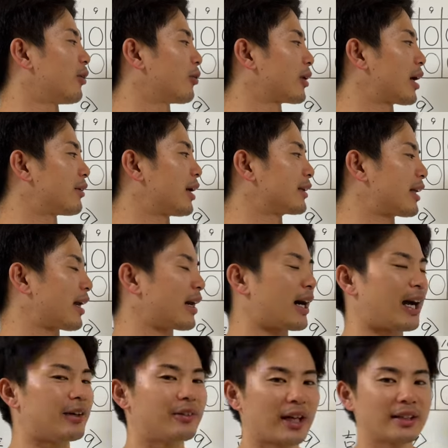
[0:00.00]
6回裏点が
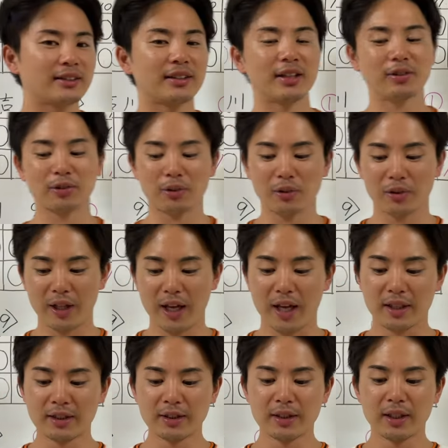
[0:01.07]
入るかっていうところ
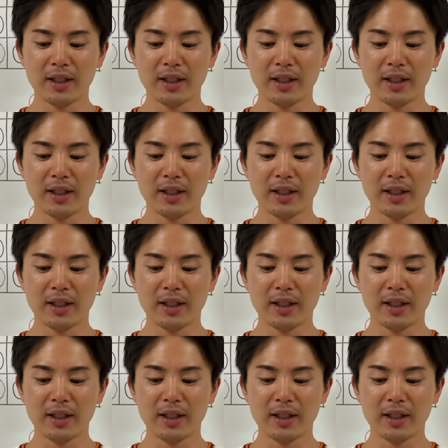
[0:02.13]
で、